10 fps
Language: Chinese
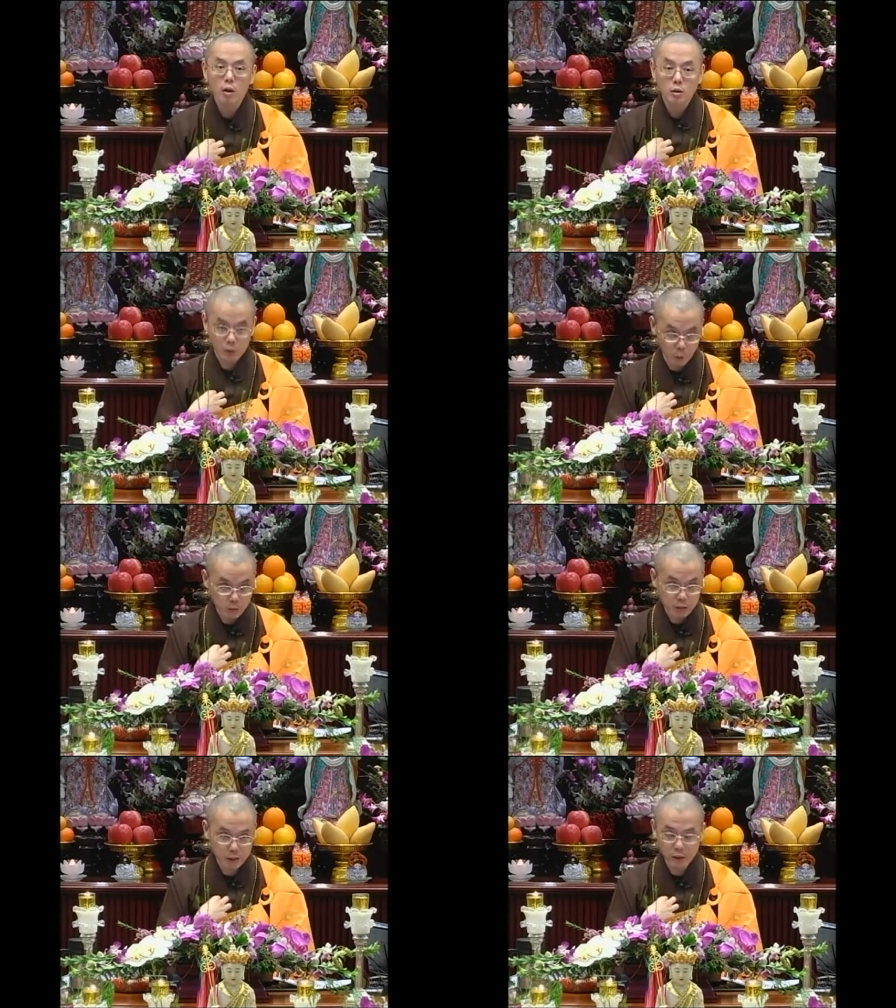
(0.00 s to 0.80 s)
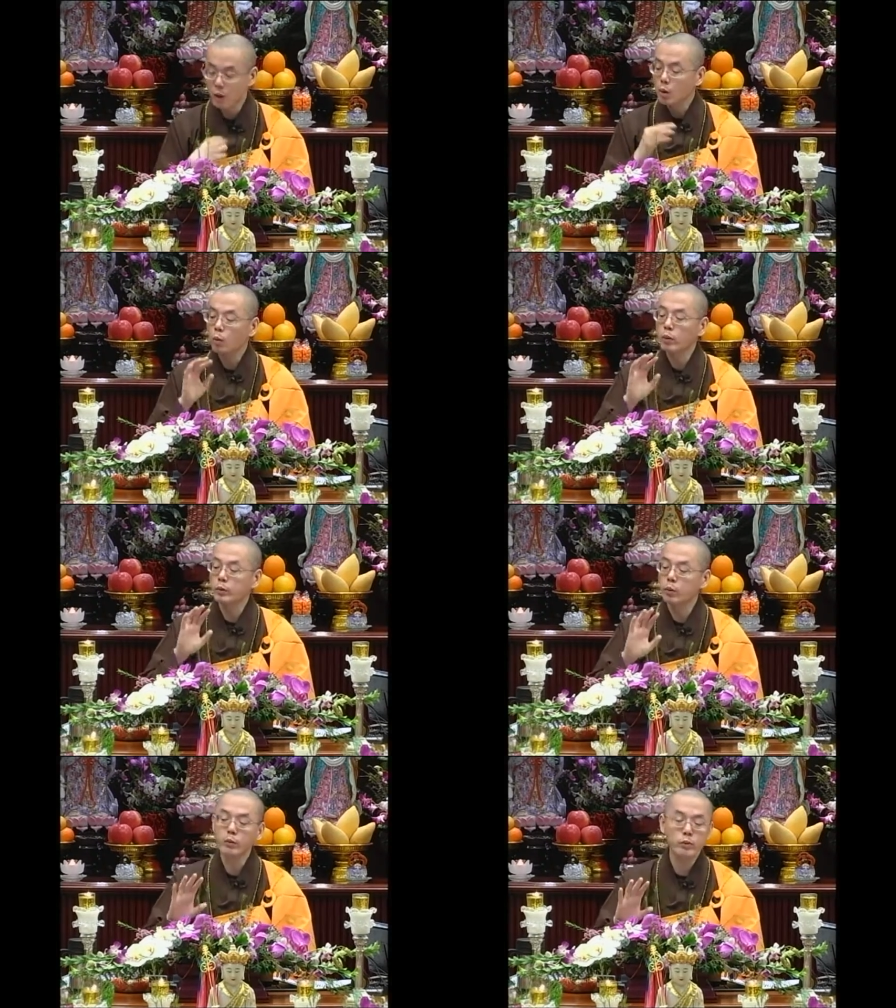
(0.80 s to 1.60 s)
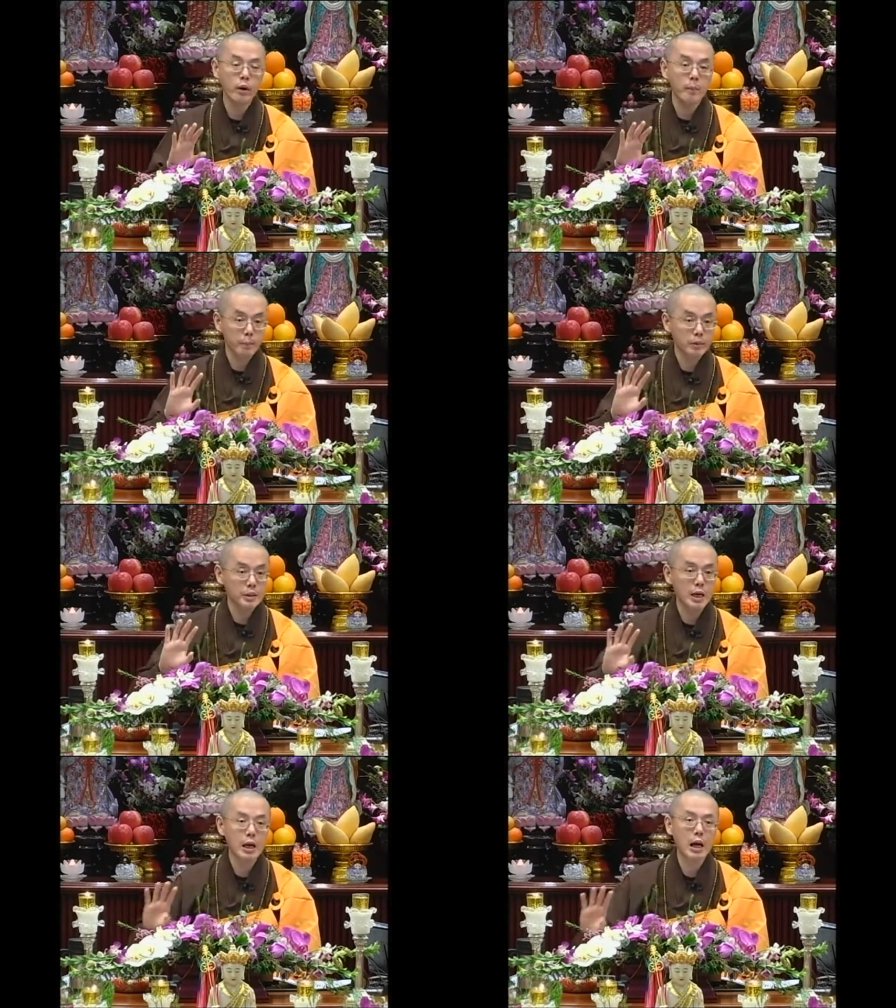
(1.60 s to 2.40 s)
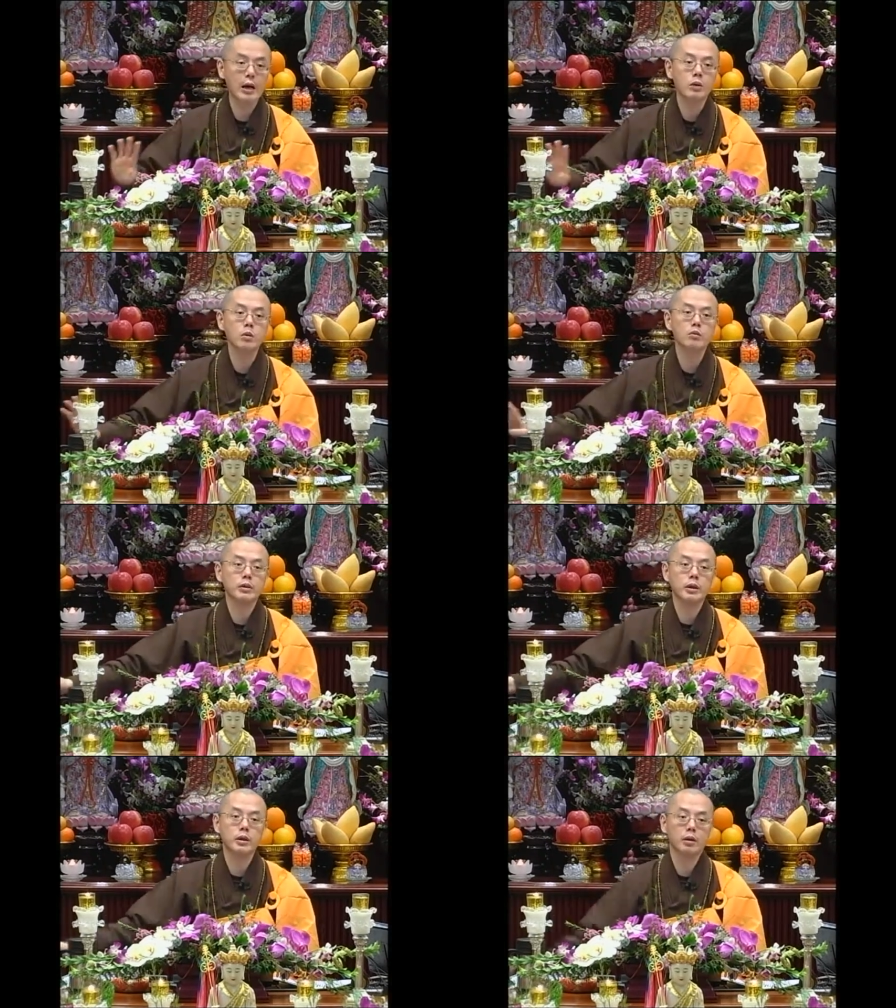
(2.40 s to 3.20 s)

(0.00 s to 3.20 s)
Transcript: 从此我永远不伤害众生。